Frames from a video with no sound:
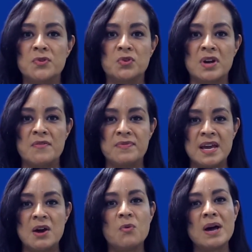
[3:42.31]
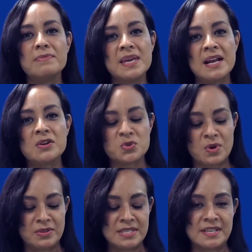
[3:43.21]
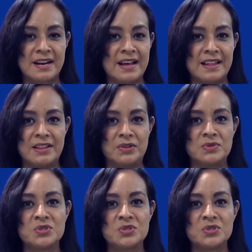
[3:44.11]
fotografía o admíralos cuando están nadando.